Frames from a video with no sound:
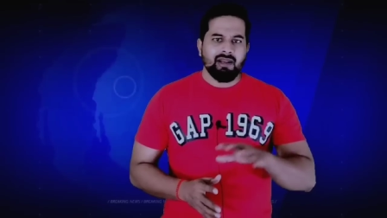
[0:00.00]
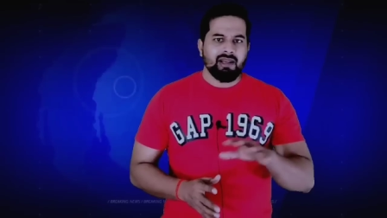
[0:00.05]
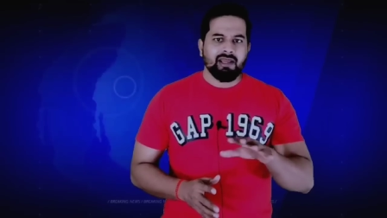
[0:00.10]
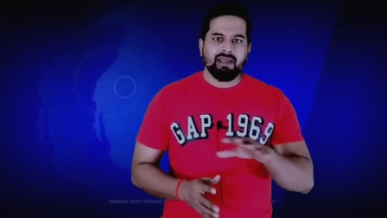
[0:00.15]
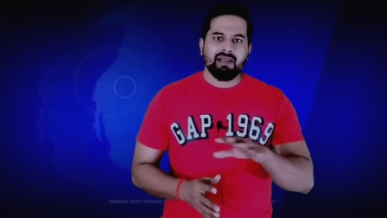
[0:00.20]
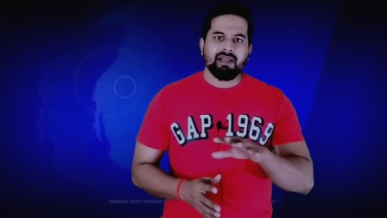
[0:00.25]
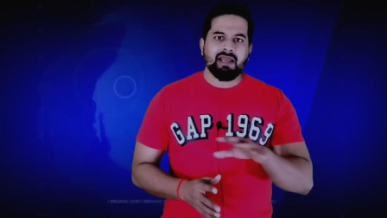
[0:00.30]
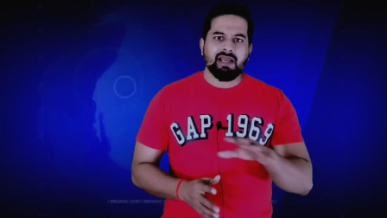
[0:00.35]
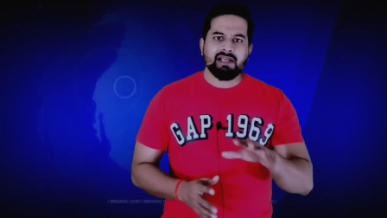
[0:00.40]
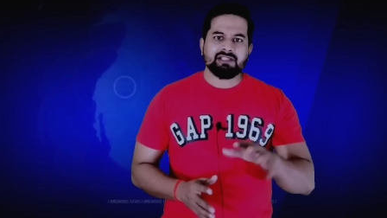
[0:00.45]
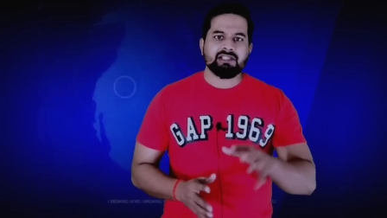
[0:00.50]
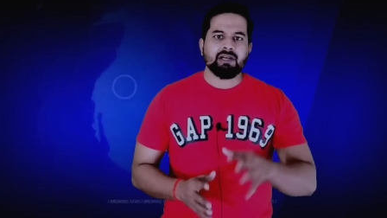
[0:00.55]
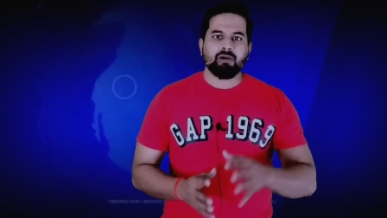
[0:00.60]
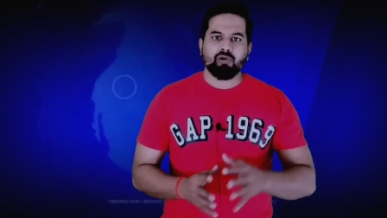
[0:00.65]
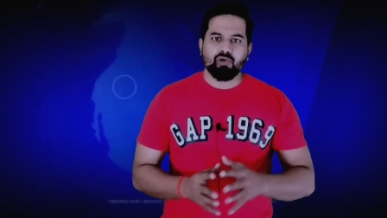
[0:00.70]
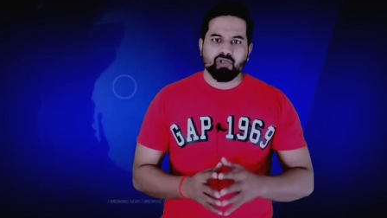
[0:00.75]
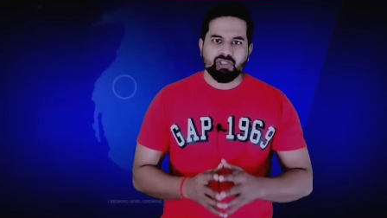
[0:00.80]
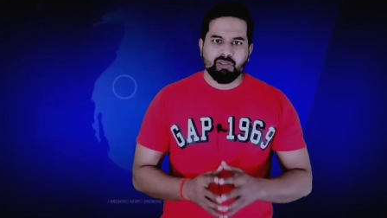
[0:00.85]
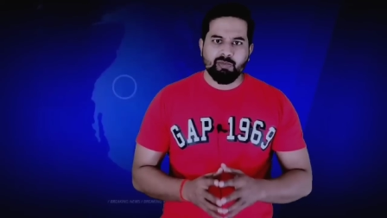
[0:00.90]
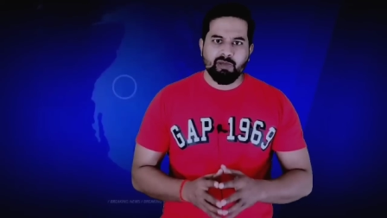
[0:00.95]
लेकिन ऐसा
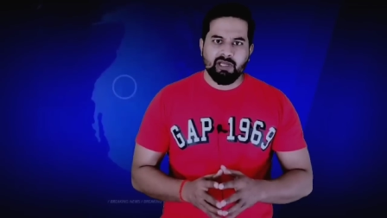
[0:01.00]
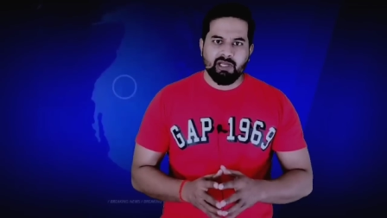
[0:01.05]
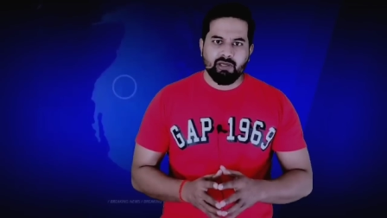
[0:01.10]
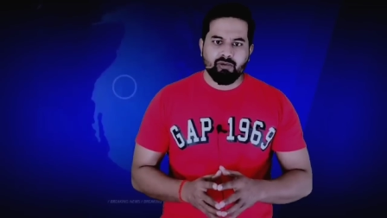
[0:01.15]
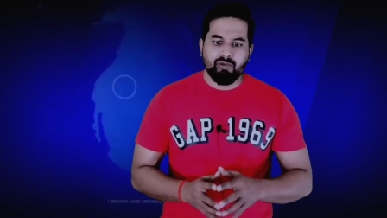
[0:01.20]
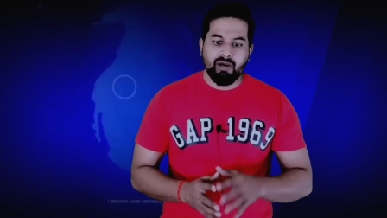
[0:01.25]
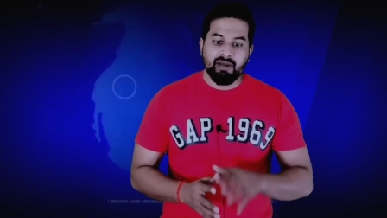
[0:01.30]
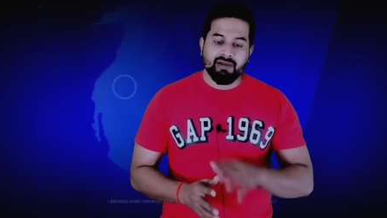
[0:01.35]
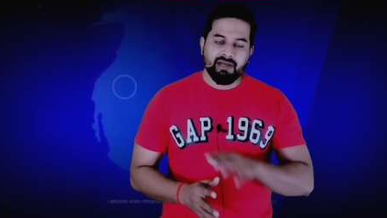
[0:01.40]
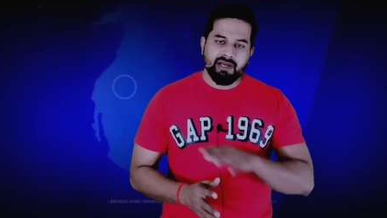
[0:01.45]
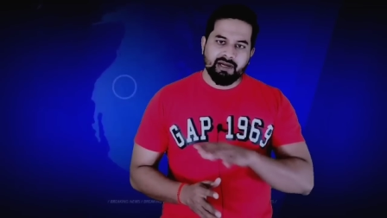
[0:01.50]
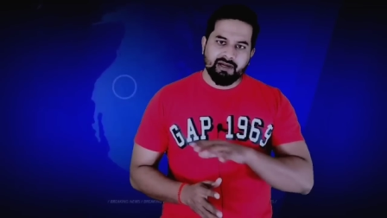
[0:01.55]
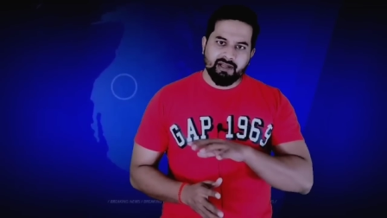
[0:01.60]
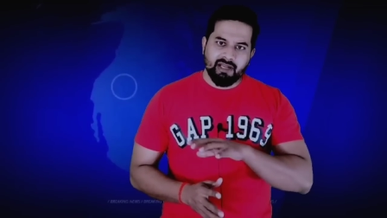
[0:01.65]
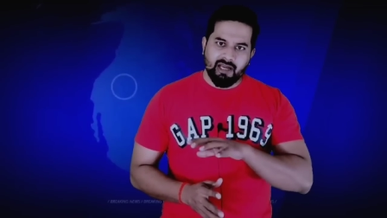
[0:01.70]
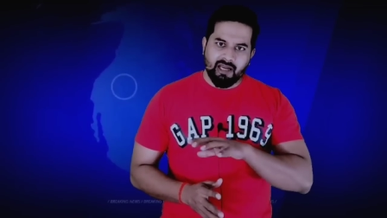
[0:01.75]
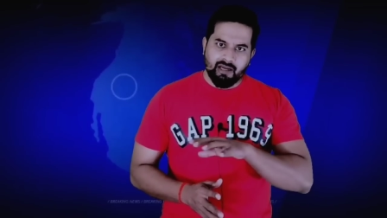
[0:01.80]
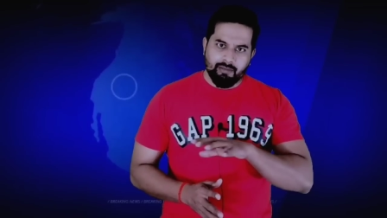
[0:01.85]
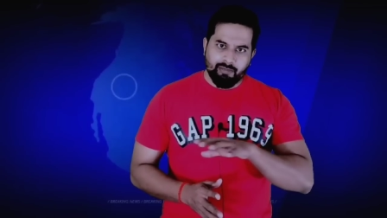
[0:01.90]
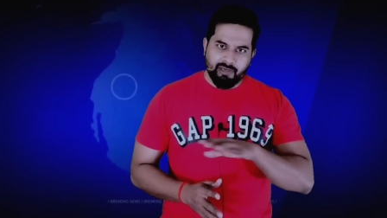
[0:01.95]
कुछ भी नहीं हुआ रेड
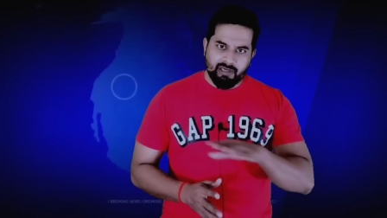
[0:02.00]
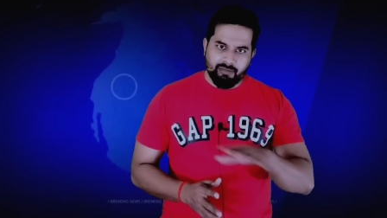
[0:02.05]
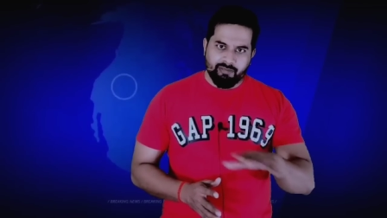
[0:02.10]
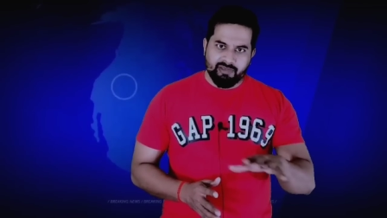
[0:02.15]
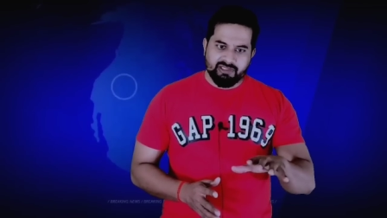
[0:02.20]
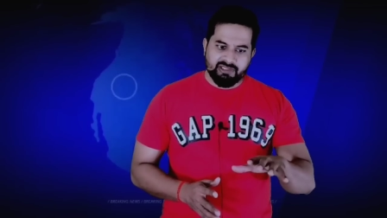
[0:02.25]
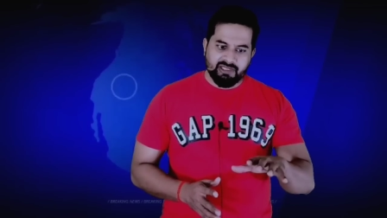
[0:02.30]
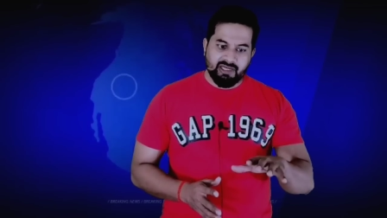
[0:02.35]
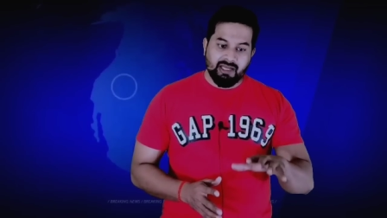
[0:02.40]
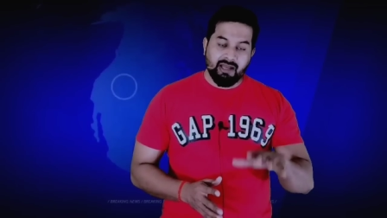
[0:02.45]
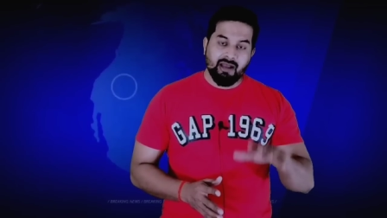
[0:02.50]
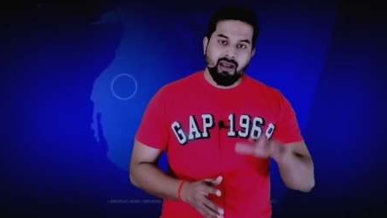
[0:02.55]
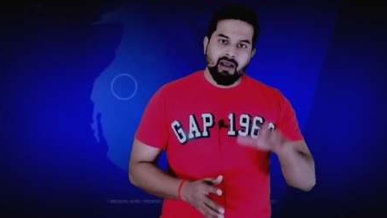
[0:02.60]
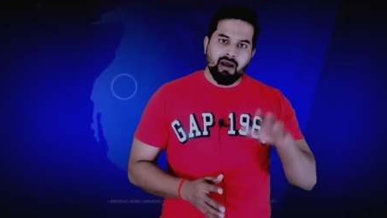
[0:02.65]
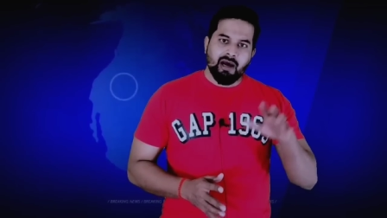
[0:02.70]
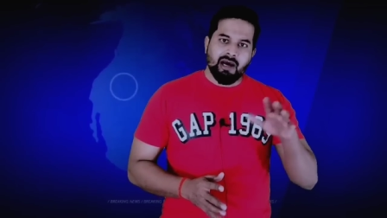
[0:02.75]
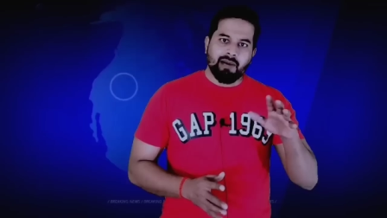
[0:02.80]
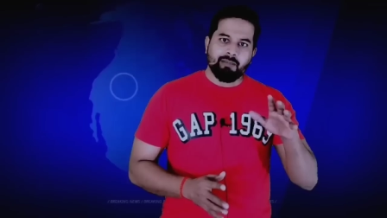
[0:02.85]
कारपेट बिज गया